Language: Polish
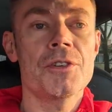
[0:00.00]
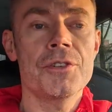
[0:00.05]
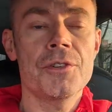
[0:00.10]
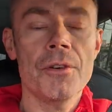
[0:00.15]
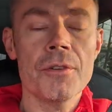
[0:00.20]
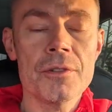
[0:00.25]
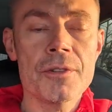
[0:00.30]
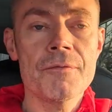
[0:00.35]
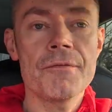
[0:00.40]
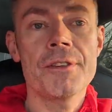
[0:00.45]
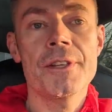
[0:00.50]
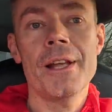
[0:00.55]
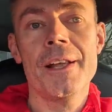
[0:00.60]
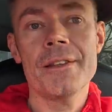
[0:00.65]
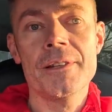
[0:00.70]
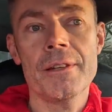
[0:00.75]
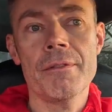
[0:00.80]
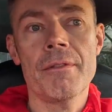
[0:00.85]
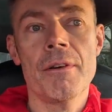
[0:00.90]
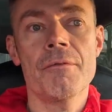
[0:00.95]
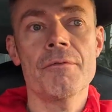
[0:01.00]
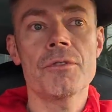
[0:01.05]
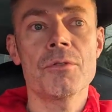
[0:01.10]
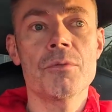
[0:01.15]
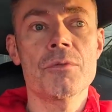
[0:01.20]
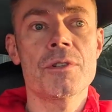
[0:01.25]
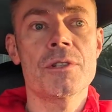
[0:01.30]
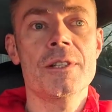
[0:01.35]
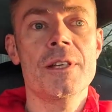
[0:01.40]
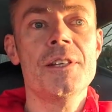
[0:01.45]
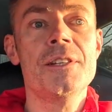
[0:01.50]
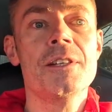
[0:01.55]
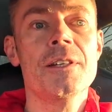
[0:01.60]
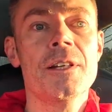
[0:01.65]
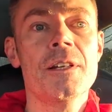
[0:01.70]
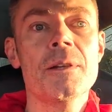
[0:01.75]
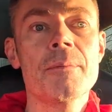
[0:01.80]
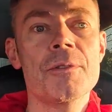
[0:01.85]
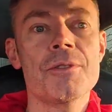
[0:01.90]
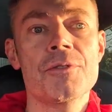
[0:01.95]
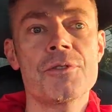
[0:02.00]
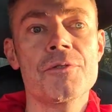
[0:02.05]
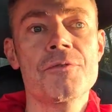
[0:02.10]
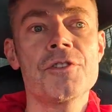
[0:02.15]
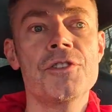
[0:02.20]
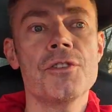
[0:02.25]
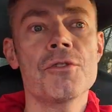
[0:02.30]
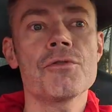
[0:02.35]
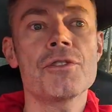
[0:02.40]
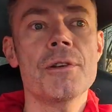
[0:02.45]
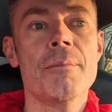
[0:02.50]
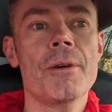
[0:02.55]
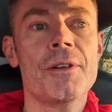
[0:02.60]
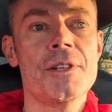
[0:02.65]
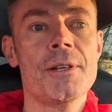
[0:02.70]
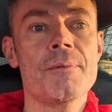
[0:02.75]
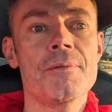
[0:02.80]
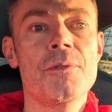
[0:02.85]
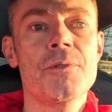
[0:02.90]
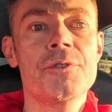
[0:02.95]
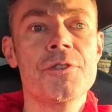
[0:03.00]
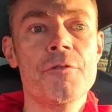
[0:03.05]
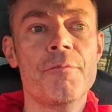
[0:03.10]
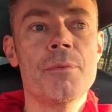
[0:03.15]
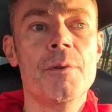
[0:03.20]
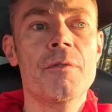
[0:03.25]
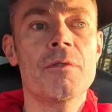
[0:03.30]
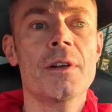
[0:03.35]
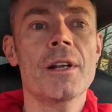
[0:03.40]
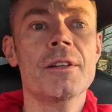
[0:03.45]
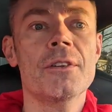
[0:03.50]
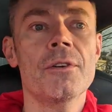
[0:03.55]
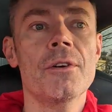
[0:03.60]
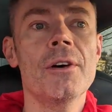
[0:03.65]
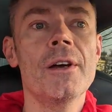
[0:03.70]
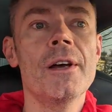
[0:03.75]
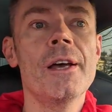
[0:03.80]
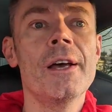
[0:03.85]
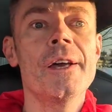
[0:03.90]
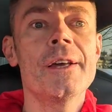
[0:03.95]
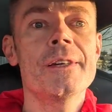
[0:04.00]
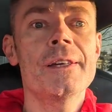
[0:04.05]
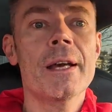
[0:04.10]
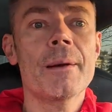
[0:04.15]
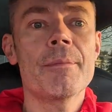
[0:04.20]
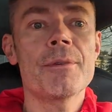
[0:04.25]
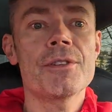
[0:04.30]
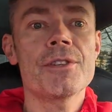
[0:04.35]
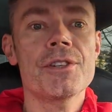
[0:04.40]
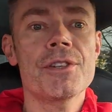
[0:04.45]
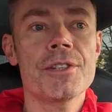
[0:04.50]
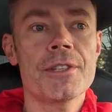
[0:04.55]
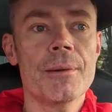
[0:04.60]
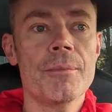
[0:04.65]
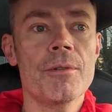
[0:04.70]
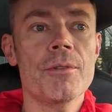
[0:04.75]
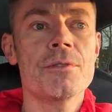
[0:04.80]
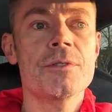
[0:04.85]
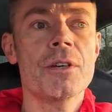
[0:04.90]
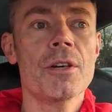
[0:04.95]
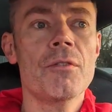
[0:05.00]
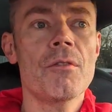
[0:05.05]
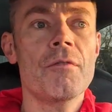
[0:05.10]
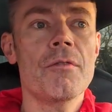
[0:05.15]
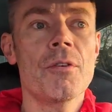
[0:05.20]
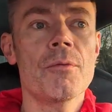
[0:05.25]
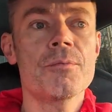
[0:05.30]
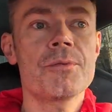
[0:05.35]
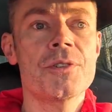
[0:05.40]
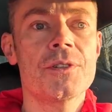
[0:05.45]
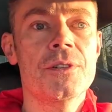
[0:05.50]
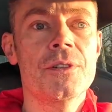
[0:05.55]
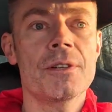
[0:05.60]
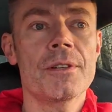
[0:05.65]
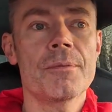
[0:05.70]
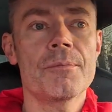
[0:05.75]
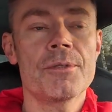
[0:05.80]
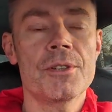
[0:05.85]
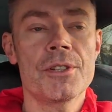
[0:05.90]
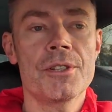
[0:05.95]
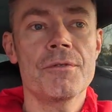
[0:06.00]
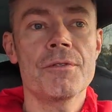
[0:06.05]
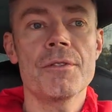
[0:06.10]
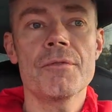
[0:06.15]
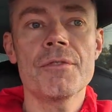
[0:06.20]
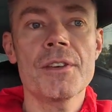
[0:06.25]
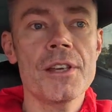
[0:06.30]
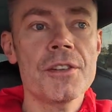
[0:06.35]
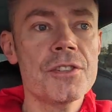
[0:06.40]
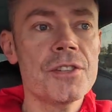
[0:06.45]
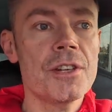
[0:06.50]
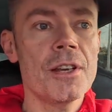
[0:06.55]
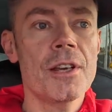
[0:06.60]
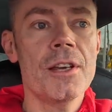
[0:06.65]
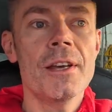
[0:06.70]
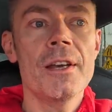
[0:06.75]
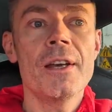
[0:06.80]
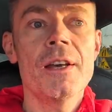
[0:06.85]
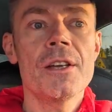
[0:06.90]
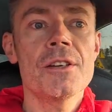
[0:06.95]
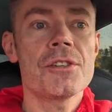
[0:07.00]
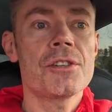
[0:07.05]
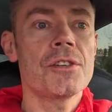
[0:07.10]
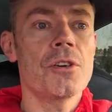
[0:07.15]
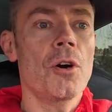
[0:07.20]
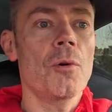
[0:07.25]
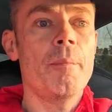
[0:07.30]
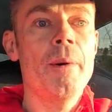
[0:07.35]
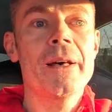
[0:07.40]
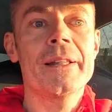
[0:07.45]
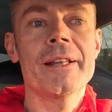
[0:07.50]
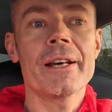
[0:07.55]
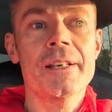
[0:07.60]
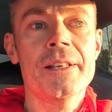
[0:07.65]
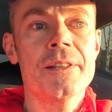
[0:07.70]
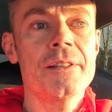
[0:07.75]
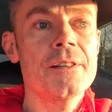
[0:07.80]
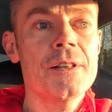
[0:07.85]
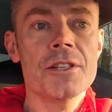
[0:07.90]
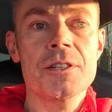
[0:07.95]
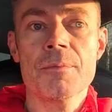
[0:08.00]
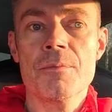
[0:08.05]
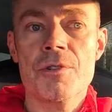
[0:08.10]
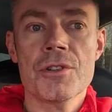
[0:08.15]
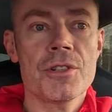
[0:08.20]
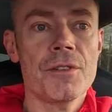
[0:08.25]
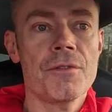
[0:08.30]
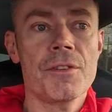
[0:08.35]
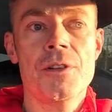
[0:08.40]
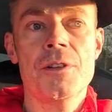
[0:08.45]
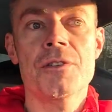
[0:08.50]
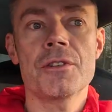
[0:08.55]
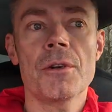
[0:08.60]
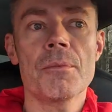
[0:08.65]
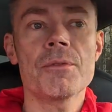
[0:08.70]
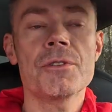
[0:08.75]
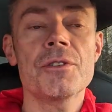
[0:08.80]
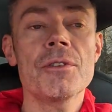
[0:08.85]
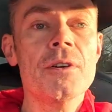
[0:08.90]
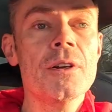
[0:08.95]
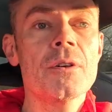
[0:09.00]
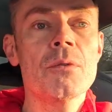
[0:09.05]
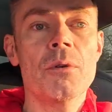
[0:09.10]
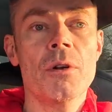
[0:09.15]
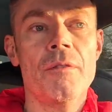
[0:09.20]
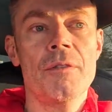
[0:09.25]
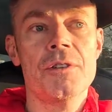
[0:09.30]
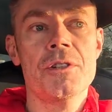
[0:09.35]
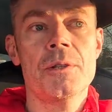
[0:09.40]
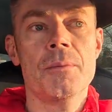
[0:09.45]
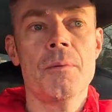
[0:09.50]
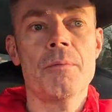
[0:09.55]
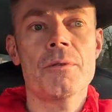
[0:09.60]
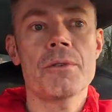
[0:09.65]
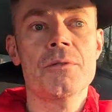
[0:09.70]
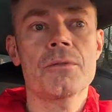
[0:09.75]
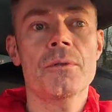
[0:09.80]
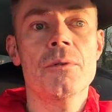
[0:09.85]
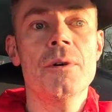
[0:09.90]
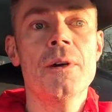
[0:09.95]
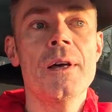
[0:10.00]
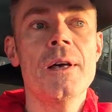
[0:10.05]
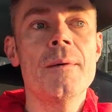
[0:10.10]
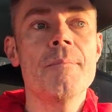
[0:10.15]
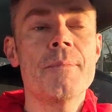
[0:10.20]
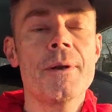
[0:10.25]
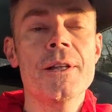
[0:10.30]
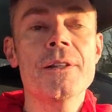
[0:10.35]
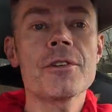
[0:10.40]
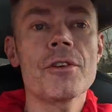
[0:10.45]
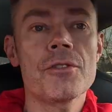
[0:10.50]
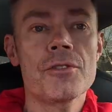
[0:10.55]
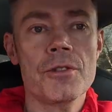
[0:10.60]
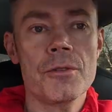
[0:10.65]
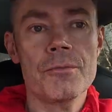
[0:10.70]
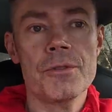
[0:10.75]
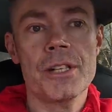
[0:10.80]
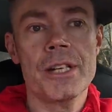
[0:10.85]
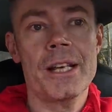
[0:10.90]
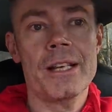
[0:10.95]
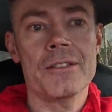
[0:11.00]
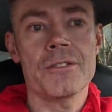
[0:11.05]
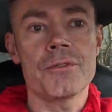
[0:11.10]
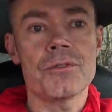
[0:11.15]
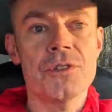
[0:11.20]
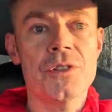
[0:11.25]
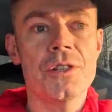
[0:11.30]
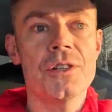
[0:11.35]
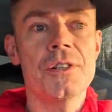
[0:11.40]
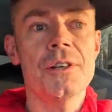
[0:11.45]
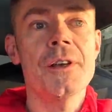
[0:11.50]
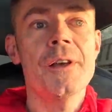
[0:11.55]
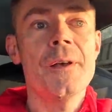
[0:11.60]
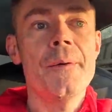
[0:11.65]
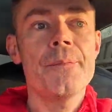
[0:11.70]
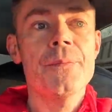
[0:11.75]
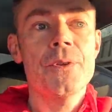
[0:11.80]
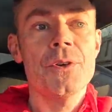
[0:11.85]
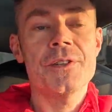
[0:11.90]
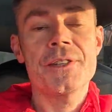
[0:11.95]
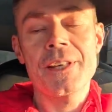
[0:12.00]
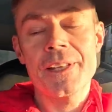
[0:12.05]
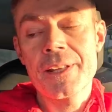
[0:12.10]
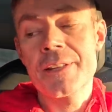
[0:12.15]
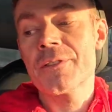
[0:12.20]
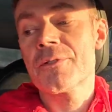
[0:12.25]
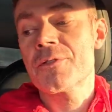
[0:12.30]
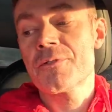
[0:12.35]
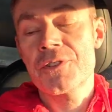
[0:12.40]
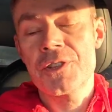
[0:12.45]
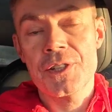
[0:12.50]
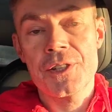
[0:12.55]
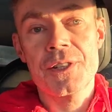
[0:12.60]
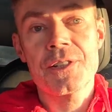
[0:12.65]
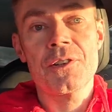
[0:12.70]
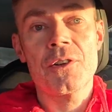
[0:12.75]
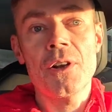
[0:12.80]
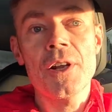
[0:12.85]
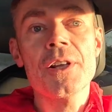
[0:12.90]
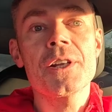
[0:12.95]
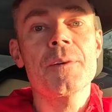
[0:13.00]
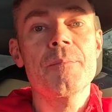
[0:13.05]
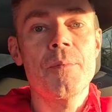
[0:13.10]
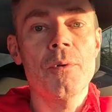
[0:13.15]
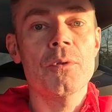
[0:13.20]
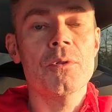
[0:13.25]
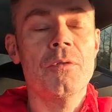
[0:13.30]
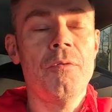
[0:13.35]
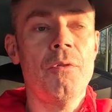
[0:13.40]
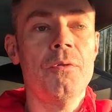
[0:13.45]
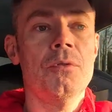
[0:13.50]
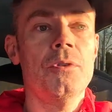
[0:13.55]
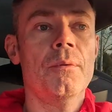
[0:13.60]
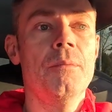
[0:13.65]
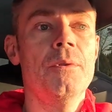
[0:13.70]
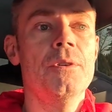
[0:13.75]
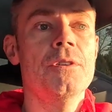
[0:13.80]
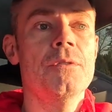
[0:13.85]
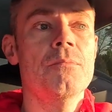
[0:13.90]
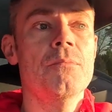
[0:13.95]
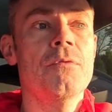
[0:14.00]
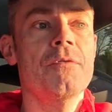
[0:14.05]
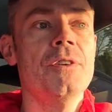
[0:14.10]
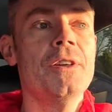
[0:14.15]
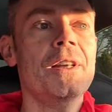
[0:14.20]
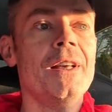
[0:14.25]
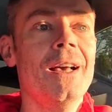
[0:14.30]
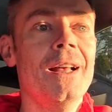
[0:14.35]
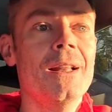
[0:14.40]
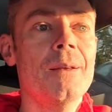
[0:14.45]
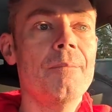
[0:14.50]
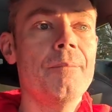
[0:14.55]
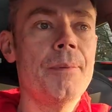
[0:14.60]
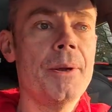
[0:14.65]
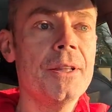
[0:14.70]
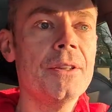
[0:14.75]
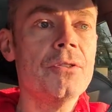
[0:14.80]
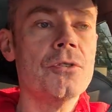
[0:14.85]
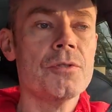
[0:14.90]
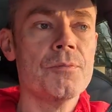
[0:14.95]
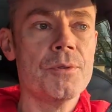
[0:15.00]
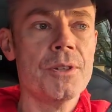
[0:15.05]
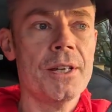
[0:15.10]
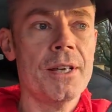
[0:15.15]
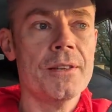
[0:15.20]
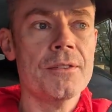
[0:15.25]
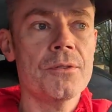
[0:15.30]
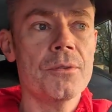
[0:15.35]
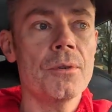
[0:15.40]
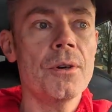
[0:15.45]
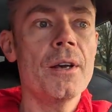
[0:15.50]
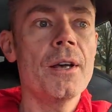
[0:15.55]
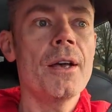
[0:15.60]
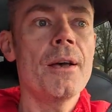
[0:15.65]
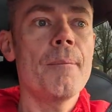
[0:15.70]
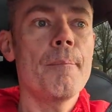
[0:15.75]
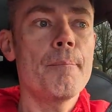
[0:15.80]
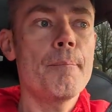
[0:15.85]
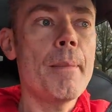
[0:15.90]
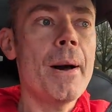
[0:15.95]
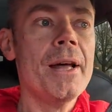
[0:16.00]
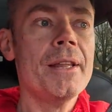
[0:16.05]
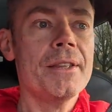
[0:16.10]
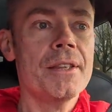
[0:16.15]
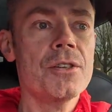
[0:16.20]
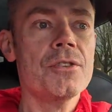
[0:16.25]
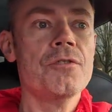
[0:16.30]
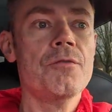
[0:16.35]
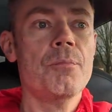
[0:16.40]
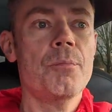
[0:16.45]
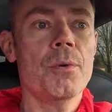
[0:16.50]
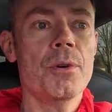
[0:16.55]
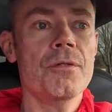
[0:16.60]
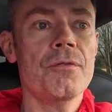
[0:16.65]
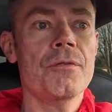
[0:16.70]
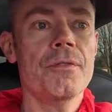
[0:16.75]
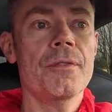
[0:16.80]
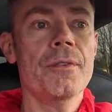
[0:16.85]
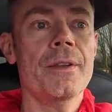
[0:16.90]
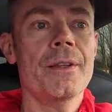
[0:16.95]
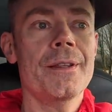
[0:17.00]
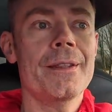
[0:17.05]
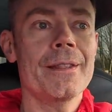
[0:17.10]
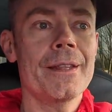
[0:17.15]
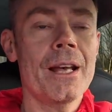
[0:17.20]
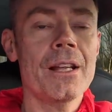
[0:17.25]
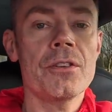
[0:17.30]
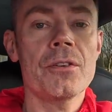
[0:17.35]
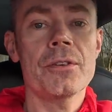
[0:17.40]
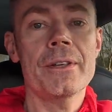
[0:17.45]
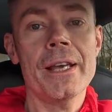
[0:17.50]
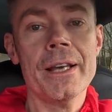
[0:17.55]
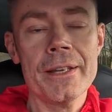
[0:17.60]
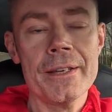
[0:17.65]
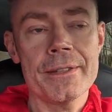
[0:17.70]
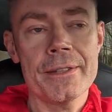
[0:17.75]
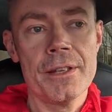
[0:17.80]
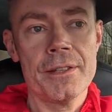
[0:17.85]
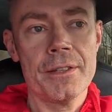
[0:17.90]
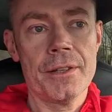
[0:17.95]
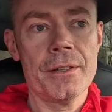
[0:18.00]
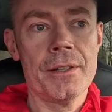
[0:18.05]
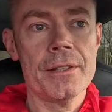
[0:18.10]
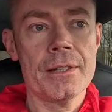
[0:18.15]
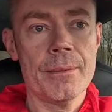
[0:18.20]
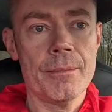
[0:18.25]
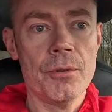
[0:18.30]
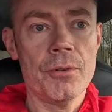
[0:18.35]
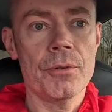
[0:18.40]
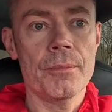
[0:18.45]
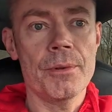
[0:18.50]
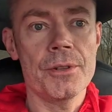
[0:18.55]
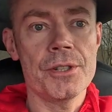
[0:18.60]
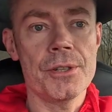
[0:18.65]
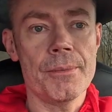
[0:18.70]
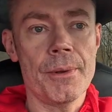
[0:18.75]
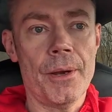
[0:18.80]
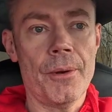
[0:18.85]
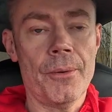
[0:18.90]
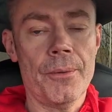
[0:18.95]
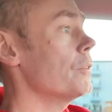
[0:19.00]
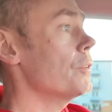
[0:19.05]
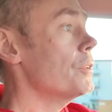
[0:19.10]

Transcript: I to wydatnie Wam wydłuży zasięg, natomiast oczywiście już nie macie absolutnie wpływu na to, jak będzie się samochód zachowywał przy przeciwnym wietrze czy opadach. Jedyne, co możecie wtedy zrobić, to regulować to po prostu prędkością przejazdu. Czyli to jest jeden z oczywiście też kolejnych punktów, o którym będziemy mówili, ale prędkość przejazdu ma też wpływ na to, jaki zasięg ten samochód będzie miał.